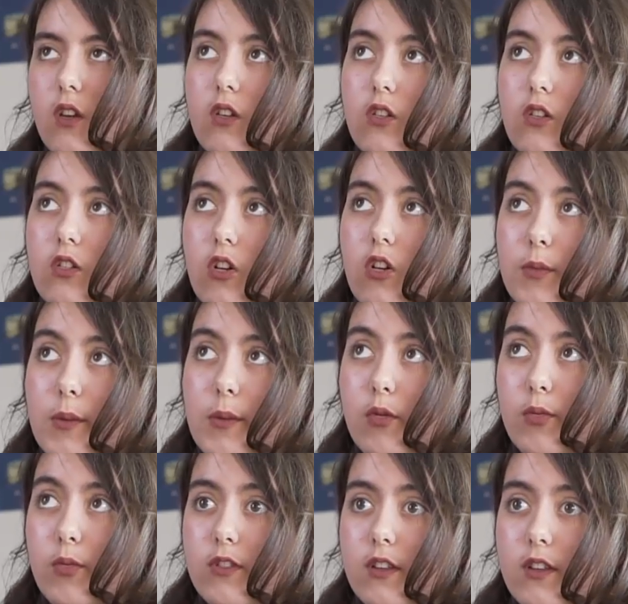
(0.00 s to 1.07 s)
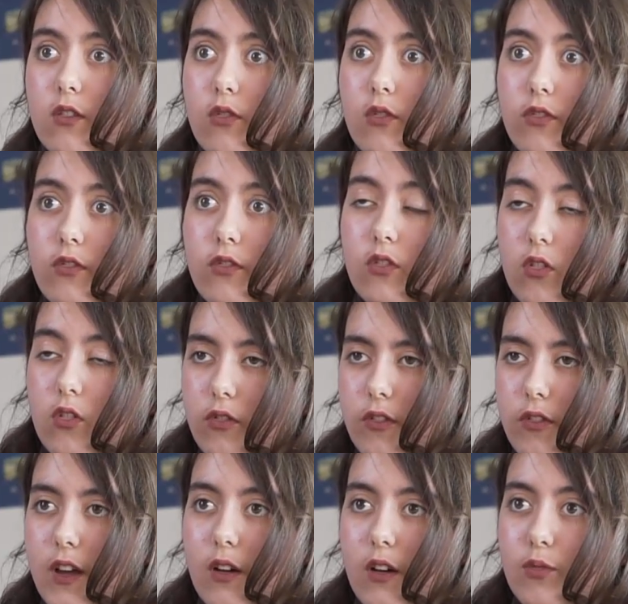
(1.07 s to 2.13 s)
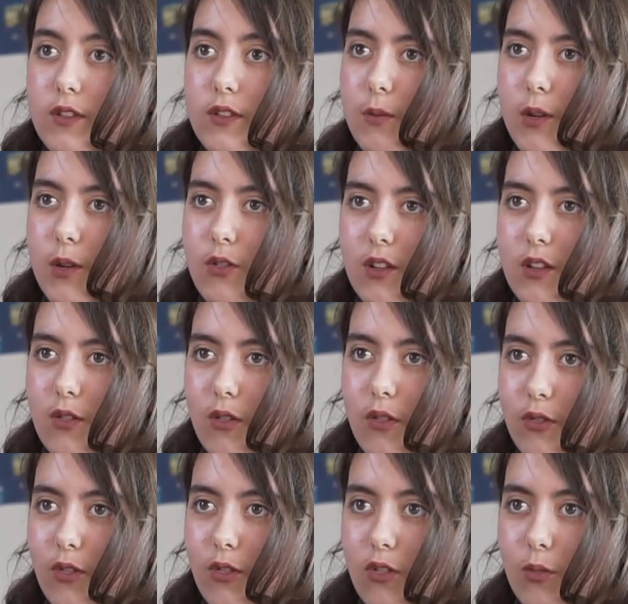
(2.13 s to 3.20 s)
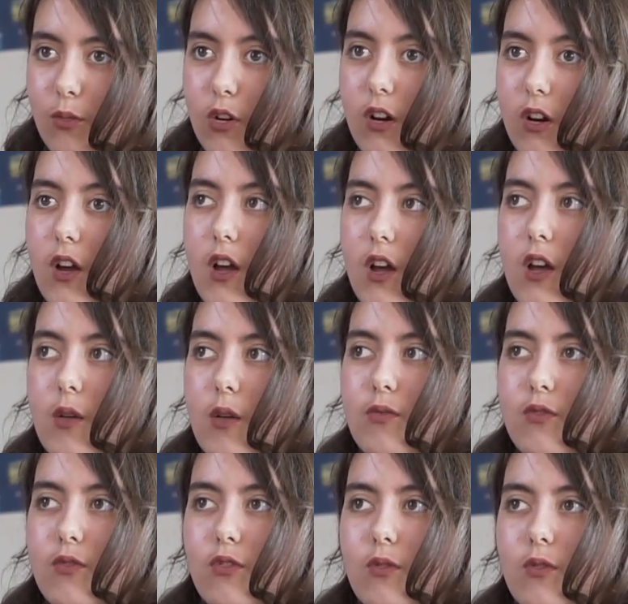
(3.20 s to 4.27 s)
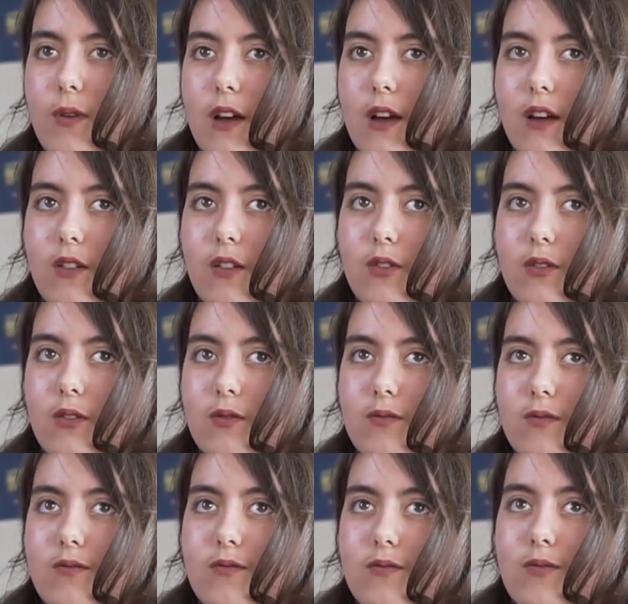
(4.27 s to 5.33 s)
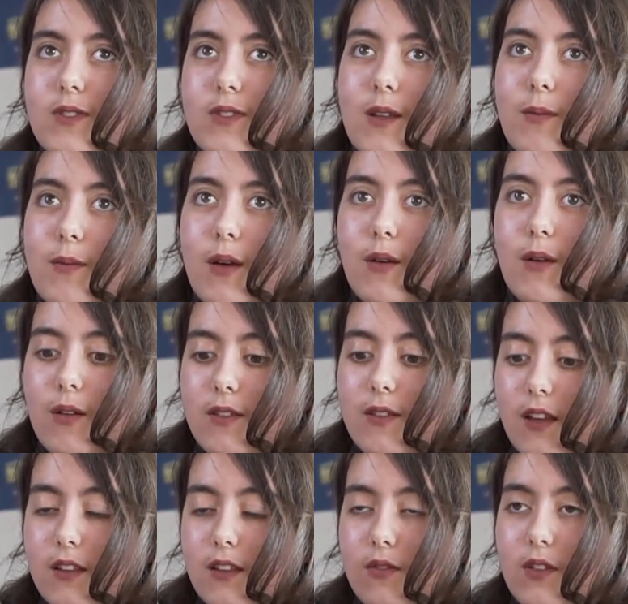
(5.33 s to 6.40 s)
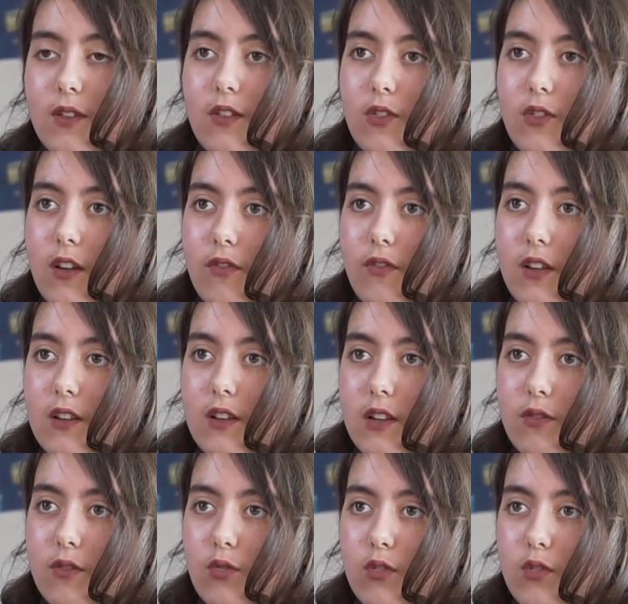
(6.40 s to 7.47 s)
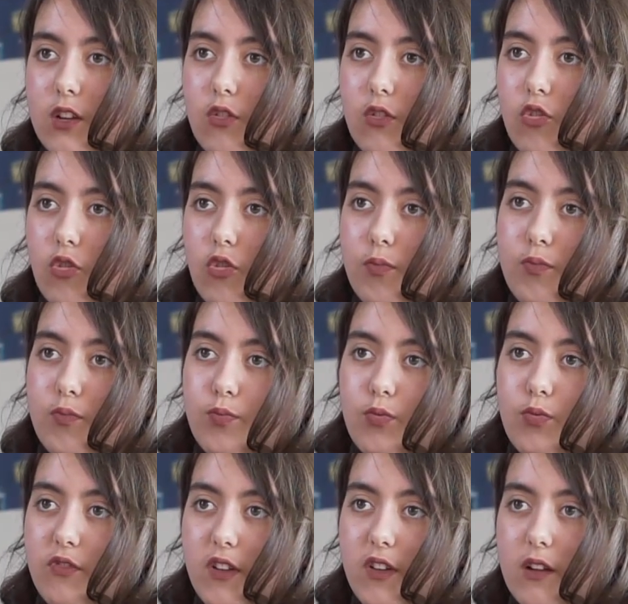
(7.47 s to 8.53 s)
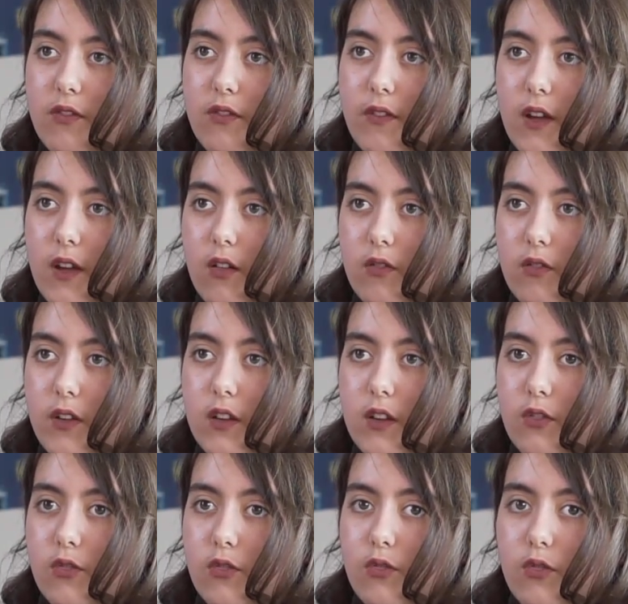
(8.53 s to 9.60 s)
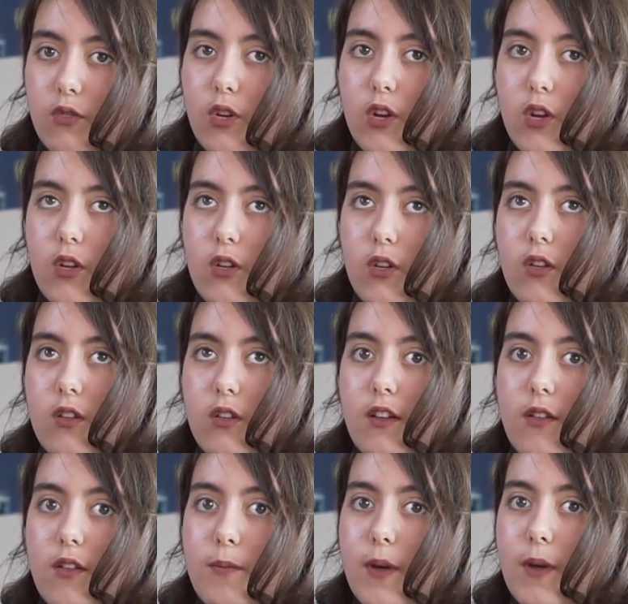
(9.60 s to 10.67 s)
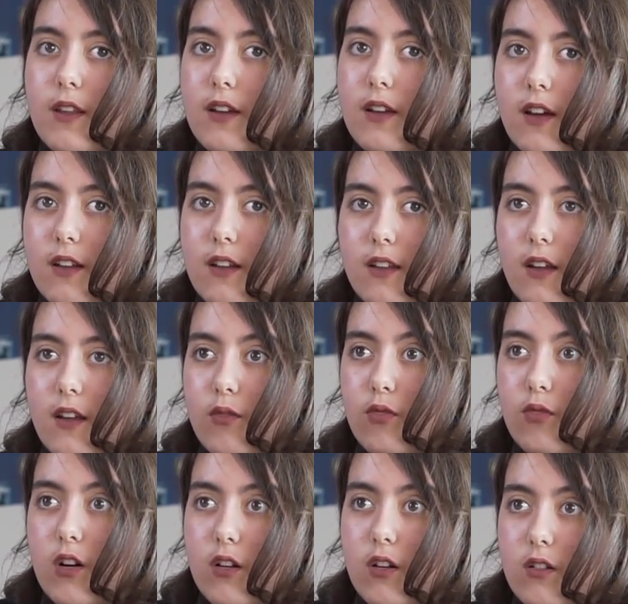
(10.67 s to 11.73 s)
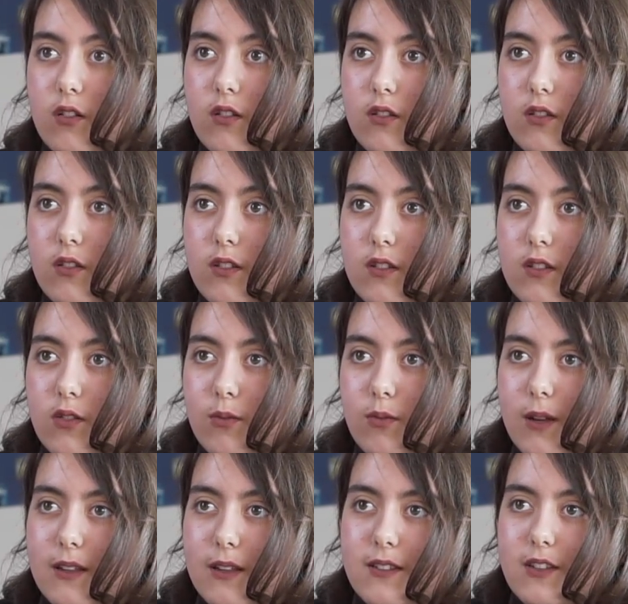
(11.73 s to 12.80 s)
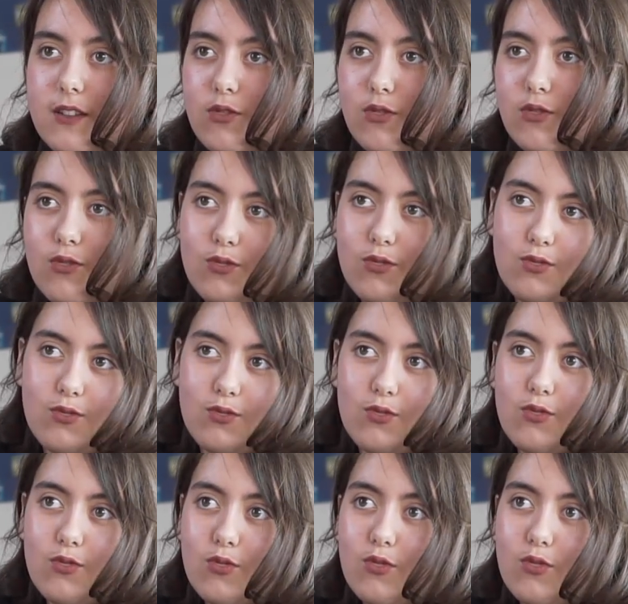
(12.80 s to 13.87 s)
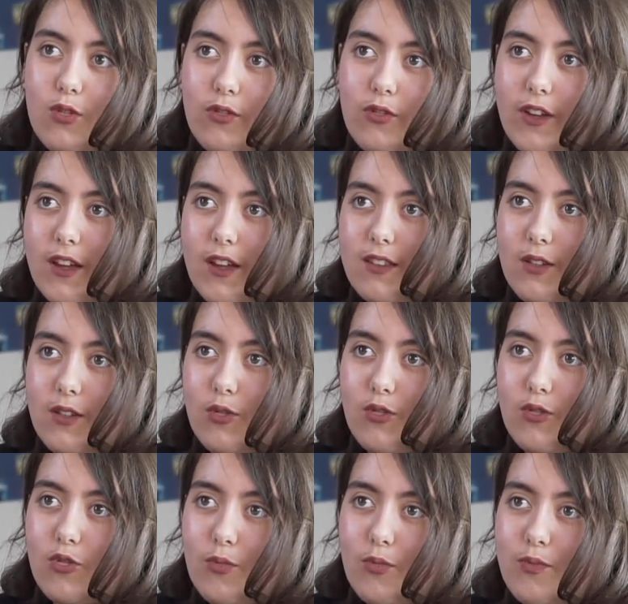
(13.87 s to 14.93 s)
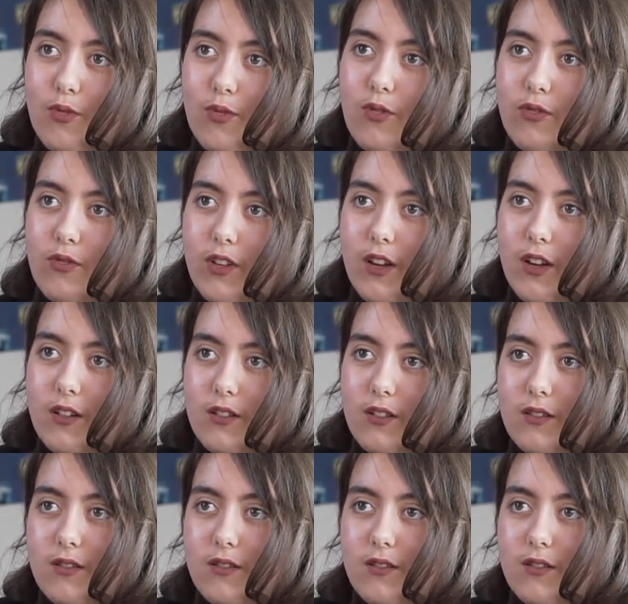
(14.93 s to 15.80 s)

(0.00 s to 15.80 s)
Euh, quand on m'a proposé de le, faire, oui, ça m'a donné confiance en moi, puisque bah, euh, ça m'a certifié que j'avais le niveau et que je pouvais le faire, en fait, que j'avais pas de crainte à avoir. Si on m'a dit de le faire, c'est que je peux le faire.